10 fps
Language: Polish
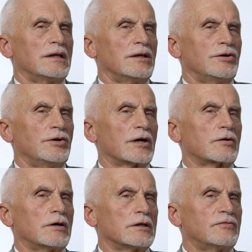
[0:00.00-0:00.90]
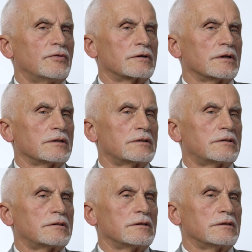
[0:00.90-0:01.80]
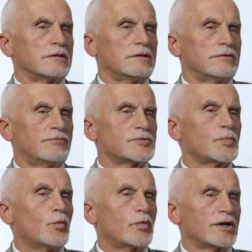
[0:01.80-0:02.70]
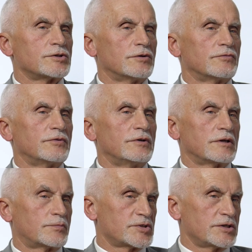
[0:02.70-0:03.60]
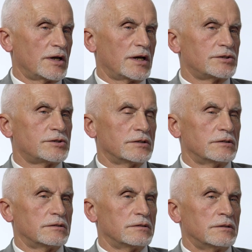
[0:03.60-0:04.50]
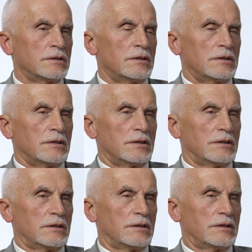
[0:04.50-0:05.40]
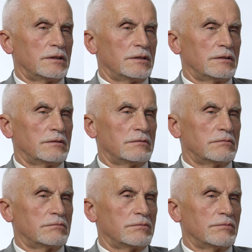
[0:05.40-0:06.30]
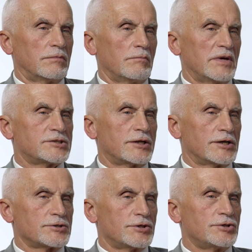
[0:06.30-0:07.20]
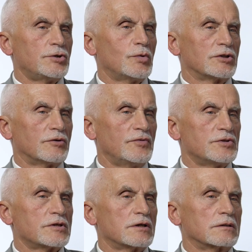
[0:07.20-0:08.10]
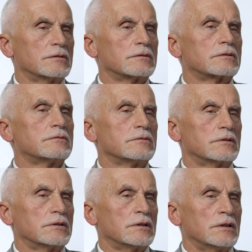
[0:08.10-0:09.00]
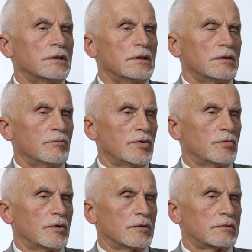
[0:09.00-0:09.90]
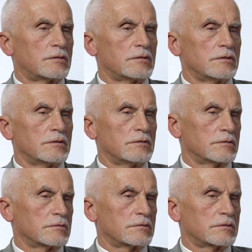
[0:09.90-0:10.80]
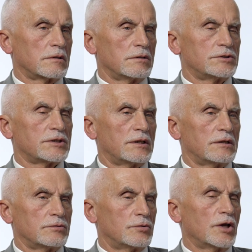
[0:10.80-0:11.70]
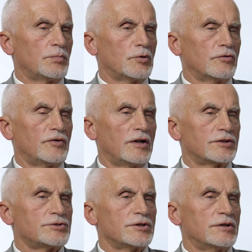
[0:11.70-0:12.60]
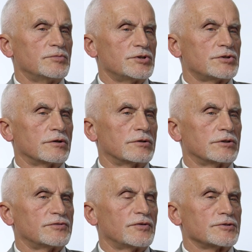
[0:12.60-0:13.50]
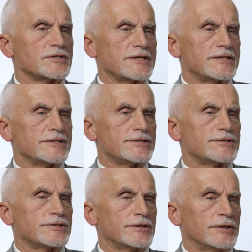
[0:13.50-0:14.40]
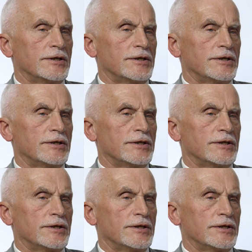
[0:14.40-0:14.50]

Y, jako adwokat, y, współpracownik, przyjaciel y, mecenasa Siła Nowickiego, który był od końca, od drugiej połowy lat 70. związany z